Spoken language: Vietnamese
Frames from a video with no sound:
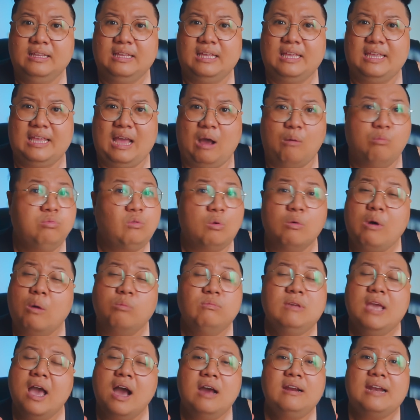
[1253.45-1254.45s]
thì ổng cũng
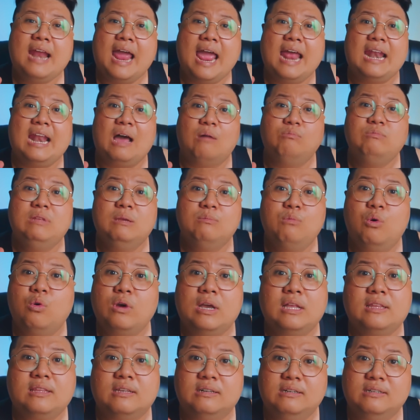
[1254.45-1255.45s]
không nhớ ra là ổng đi mua
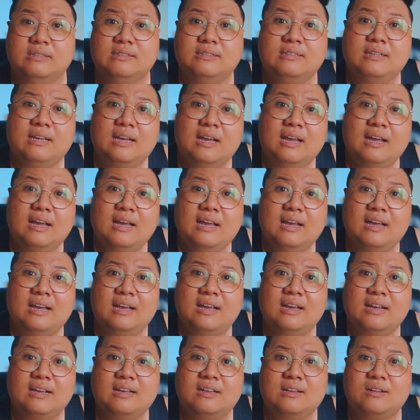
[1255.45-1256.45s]
cái tượng
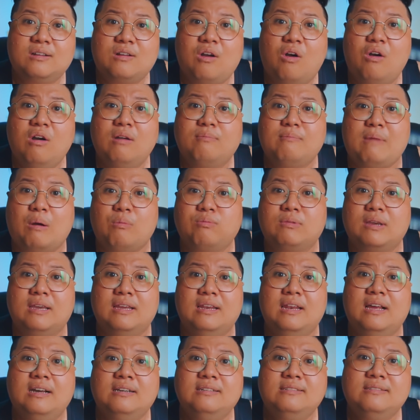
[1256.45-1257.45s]
uh, con mọc kỳ
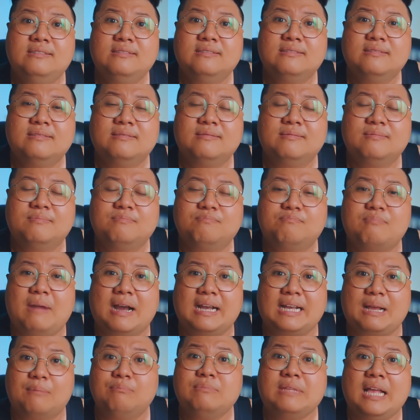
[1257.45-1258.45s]
lân
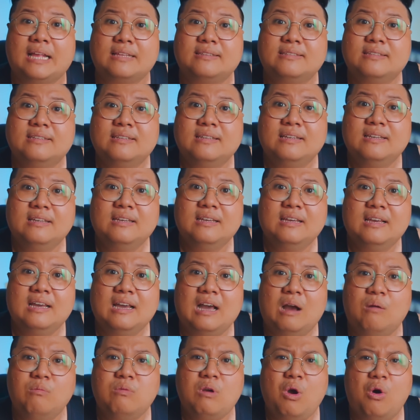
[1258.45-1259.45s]
bằng cẩm thạch
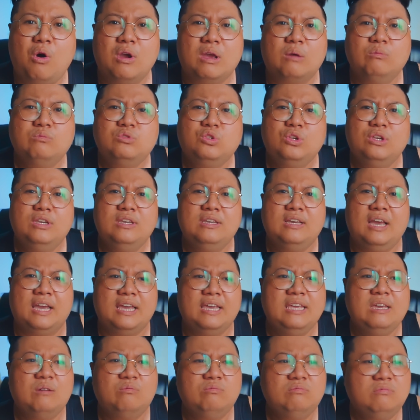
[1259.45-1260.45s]
ổng ngồi ổng suy
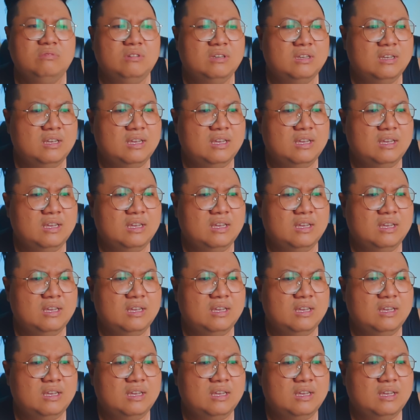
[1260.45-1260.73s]
nghĩ ổng